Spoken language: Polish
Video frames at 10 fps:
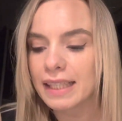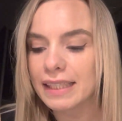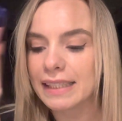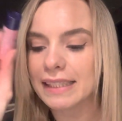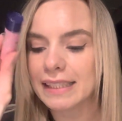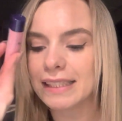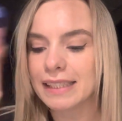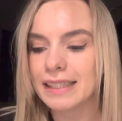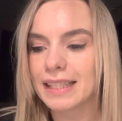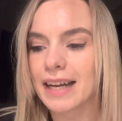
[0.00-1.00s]
I,
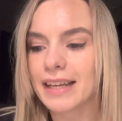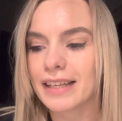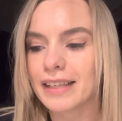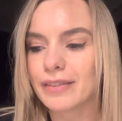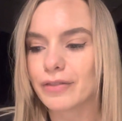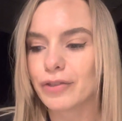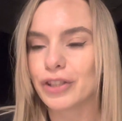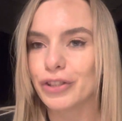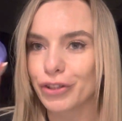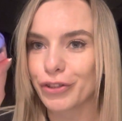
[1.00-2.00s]
i, I ta
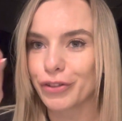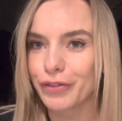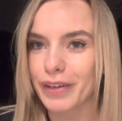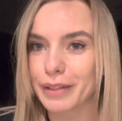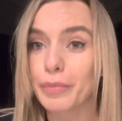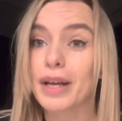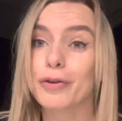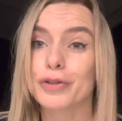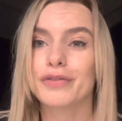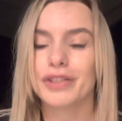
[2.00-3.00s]
właśnie też jest otwarta, bo
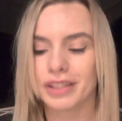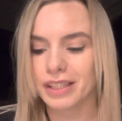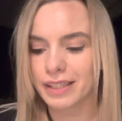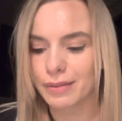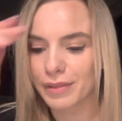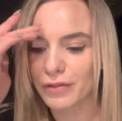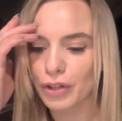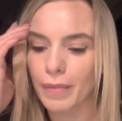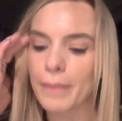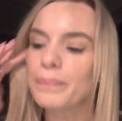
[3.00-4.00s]
ja oczywiście gdzieś tam
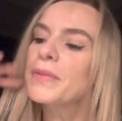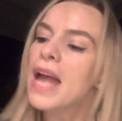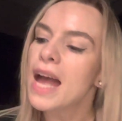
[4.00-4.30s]
zawsze mam.